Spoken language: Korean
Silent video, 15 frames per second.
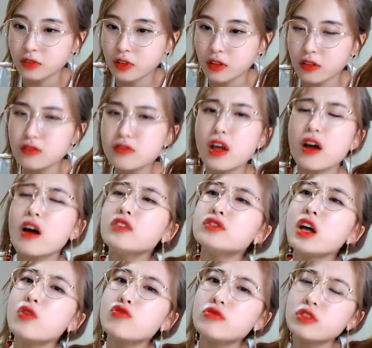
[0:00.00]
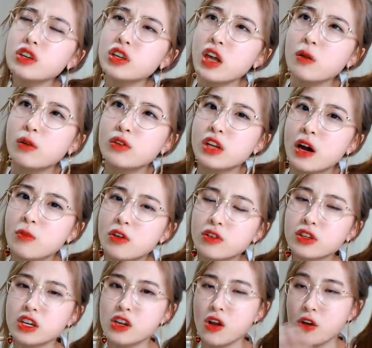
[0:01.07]
근데 항상 웃긴 게 뭐냐면
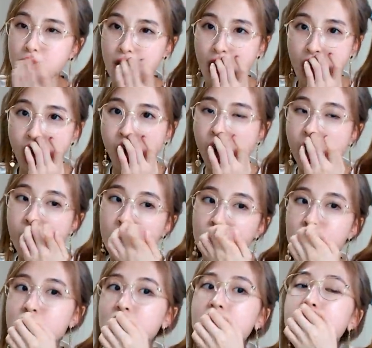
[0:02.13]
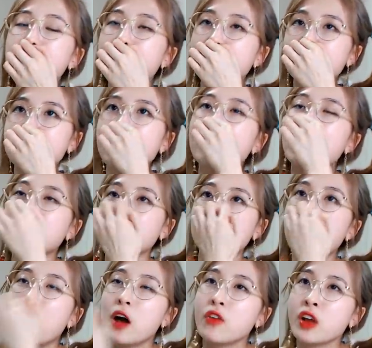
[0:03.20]
이런 위기 절정의
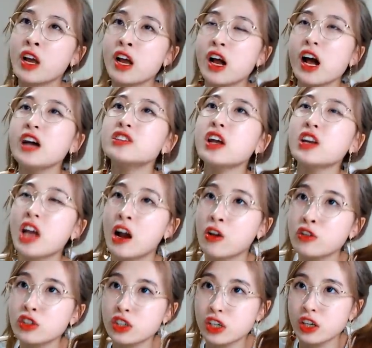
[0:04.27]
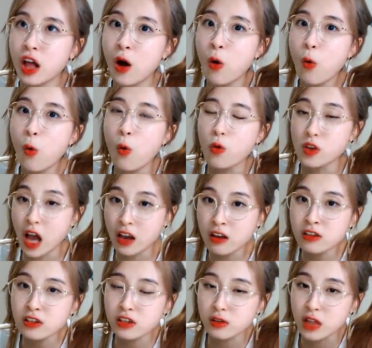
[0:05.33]
순간에 항상 양현식이 나오고
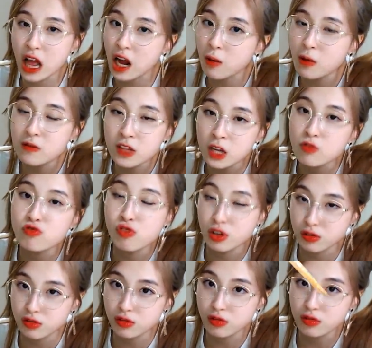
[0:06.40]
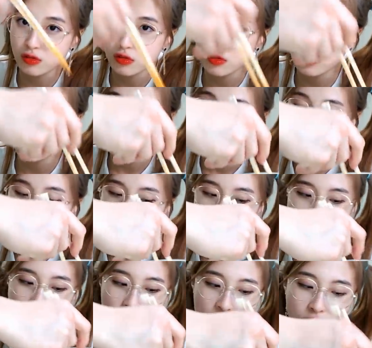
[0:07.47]
양현식을 내가 맨날 구했어.
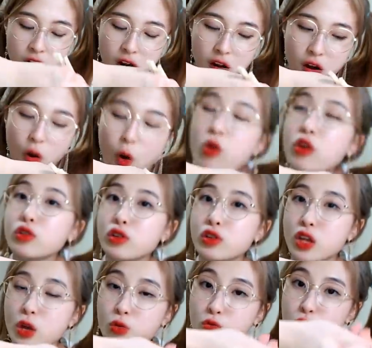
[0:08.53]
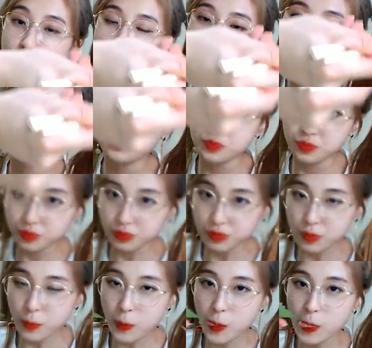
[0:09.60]
어렸을 때도. 근데
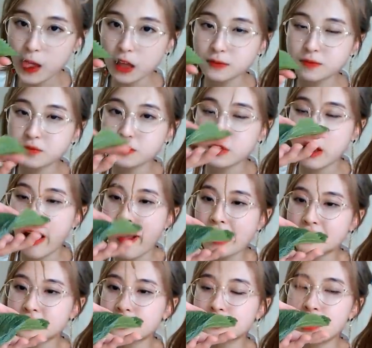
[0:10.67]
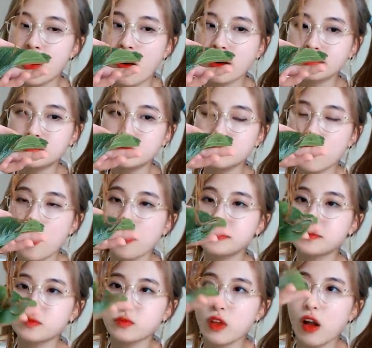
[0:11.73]
그거 하나 내 꿈에는 한 번도 안 나왔어.
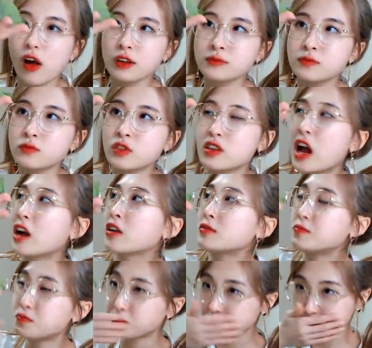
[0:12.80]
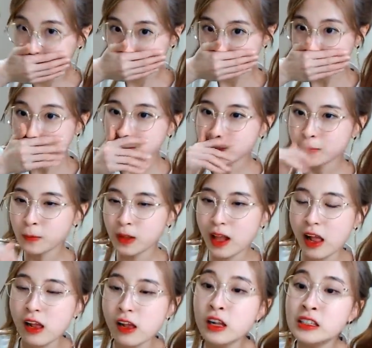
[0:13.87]
진짜 양... 태어나서 이때까지 한 번도 안
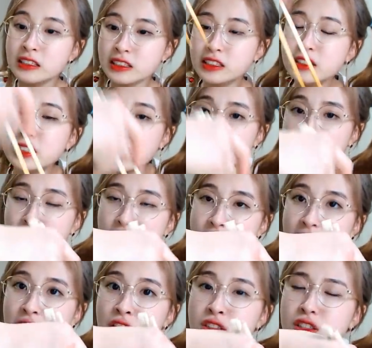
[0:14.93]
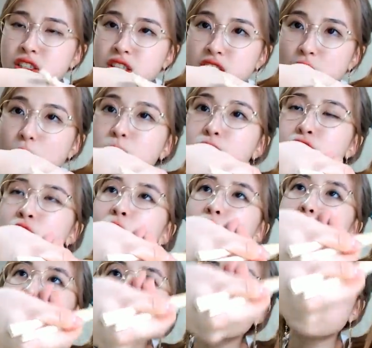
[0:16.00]
나왔어. 진짜 이따가 양현식이 엄청
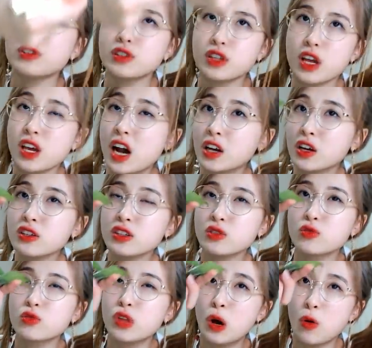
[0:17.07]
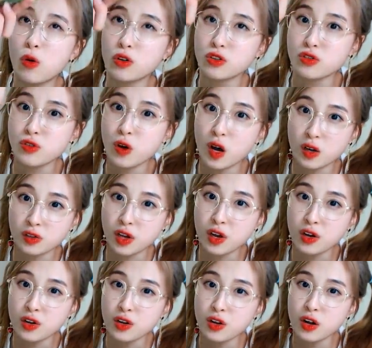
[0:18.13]
어렸을 때 양현식으로 나오거든요 항상.
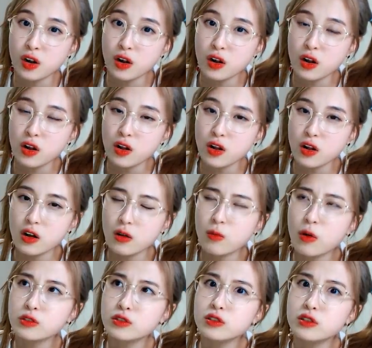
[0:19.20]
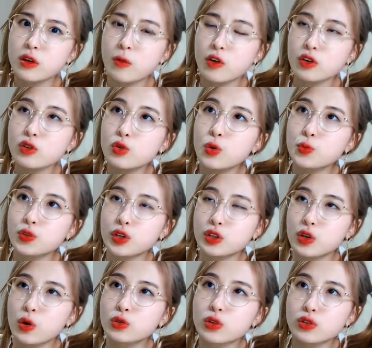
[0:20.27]
막 진짜 막 일곱 살 때,
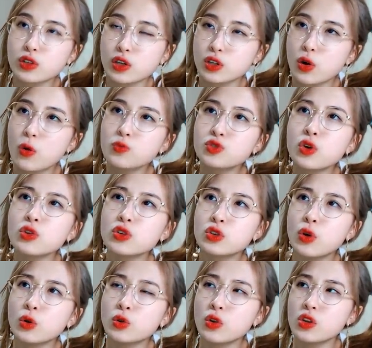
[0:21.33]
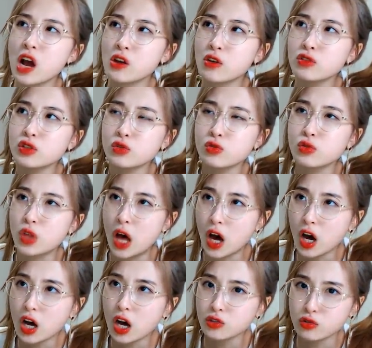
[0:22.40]
여덟 살 때 엄청 귀여웠던 양현식으로
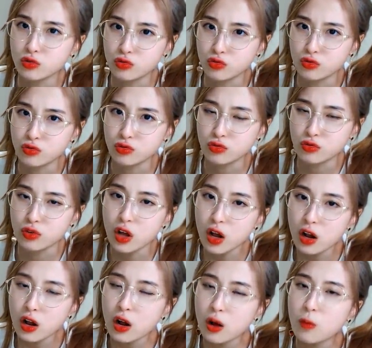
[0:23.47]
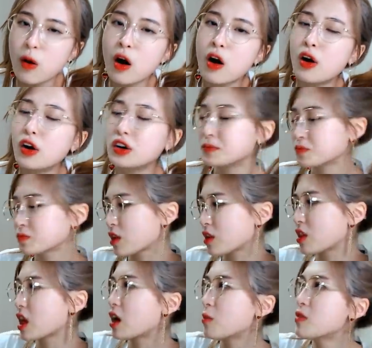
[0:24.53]
나와가지고 막 이렇게
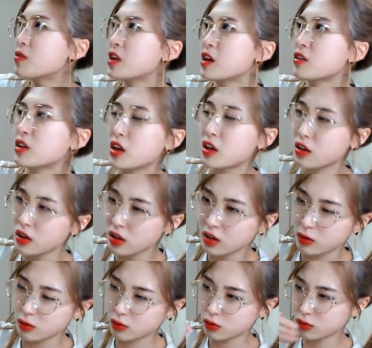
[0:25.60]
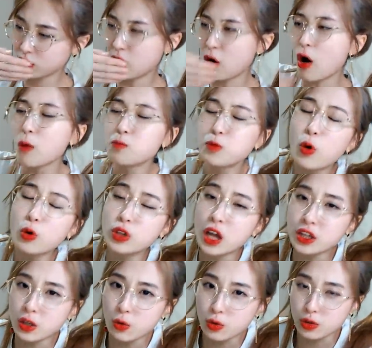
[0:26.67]
내가 맨날 이렇게 업고
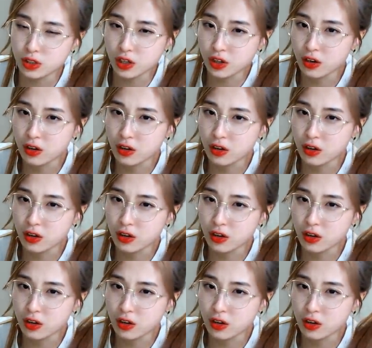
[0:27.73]
다니고 있잖아.